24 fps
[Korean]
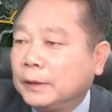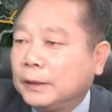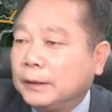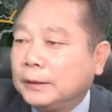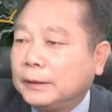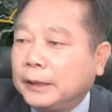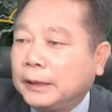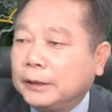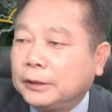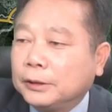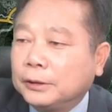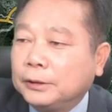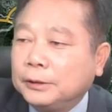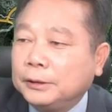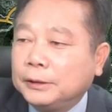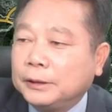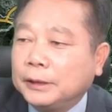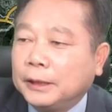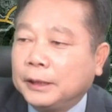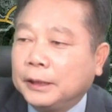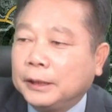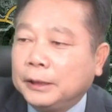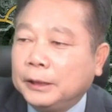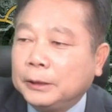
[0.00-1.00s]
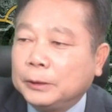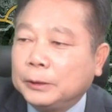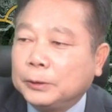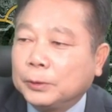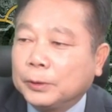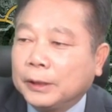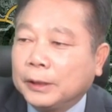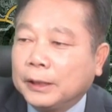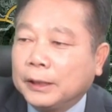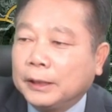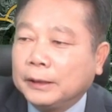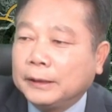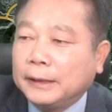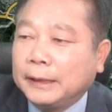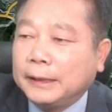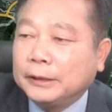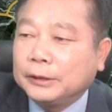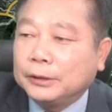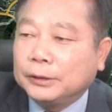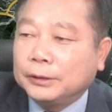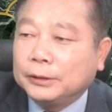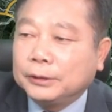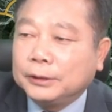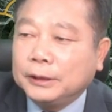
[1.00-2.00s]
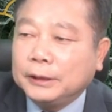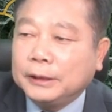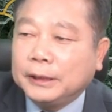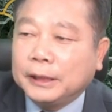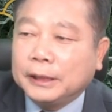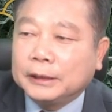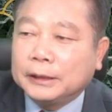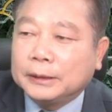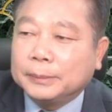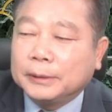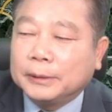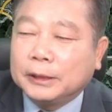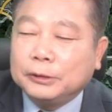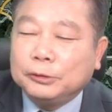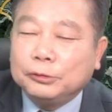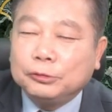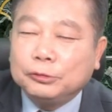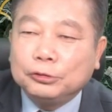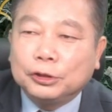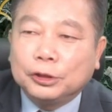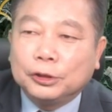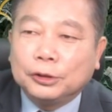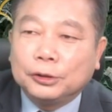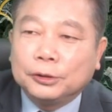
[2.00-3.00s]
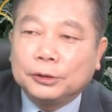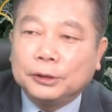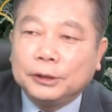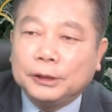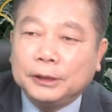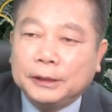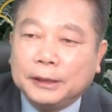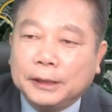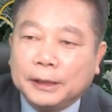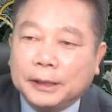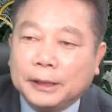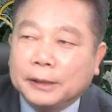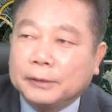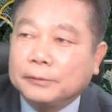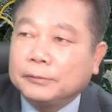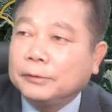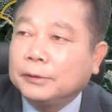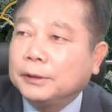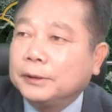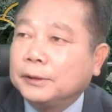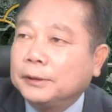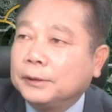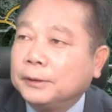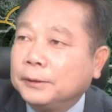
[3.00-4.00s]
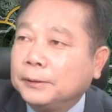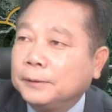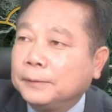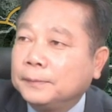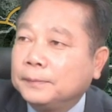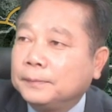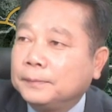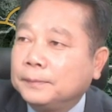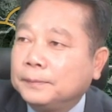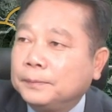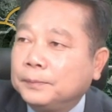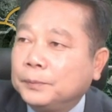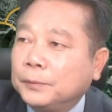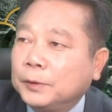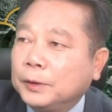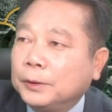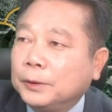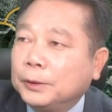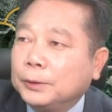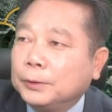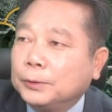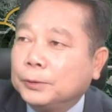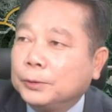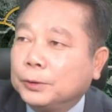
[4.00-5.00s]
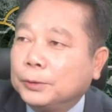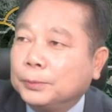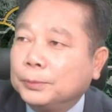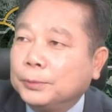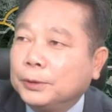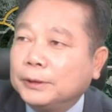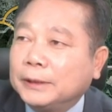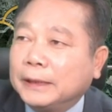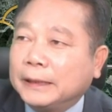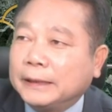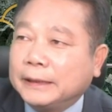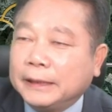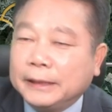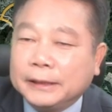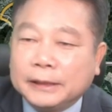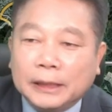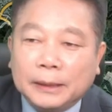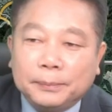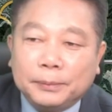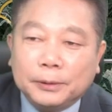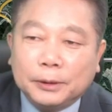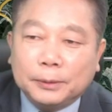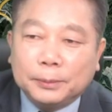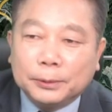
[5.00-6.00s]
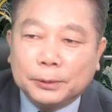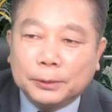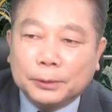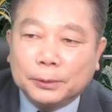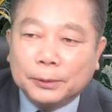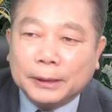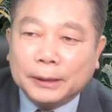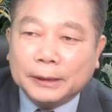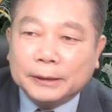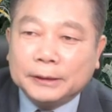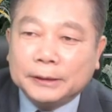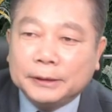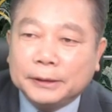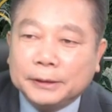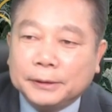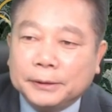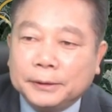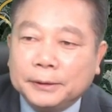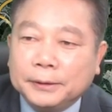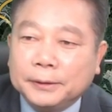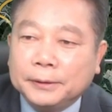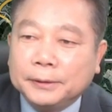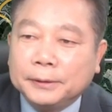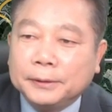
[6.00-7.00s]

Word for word: 대전은 이제 이쪽에가 대전이 되겠습니다. 유성이 되겠고요. 조금 더 자세히 살펴보도록 하시죠.